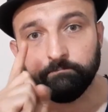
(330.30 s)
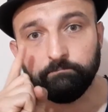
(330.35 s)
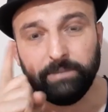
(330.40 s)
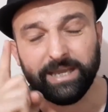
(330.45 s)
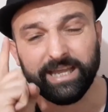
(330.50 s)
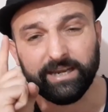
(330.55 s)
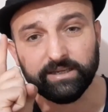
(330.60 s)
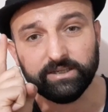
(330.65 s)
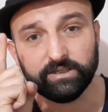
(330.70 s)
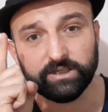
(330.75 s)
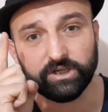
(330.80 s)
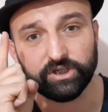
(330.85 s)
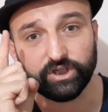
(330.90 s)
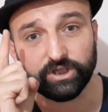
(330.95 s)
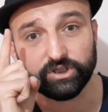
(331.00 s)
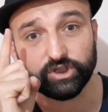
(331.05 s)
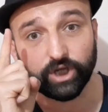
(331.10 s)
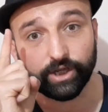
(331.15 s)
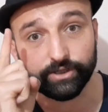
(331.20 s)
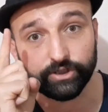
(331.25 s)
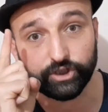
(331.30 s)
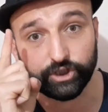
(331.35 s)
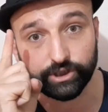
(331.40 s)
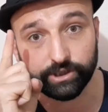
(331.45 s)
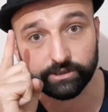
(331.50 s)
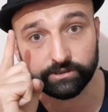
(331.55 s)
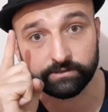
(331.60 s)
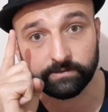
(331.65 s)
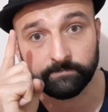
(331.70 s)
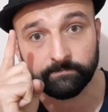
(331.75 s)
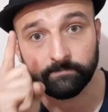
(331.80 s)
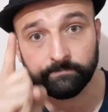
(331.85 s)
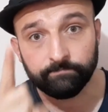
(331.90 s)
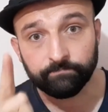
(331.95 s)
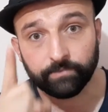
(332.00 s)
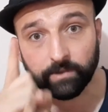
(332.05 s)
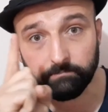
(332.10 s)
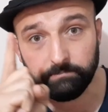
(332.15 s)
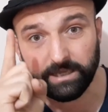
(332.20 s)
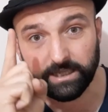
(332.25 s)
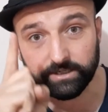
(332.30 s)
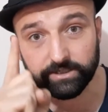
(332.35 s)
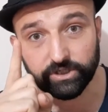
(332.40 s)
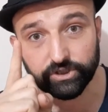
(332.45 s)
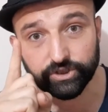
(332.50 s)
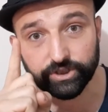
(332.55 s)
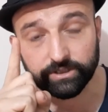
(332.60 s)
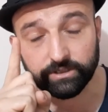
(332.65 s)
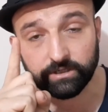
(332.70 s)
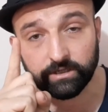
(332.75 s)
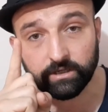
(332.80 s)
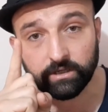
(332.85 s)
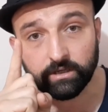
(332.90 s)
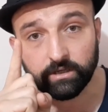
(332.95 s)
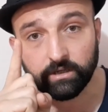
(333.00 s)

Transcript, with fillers: Bir kişi çalıştır. Bir kişi.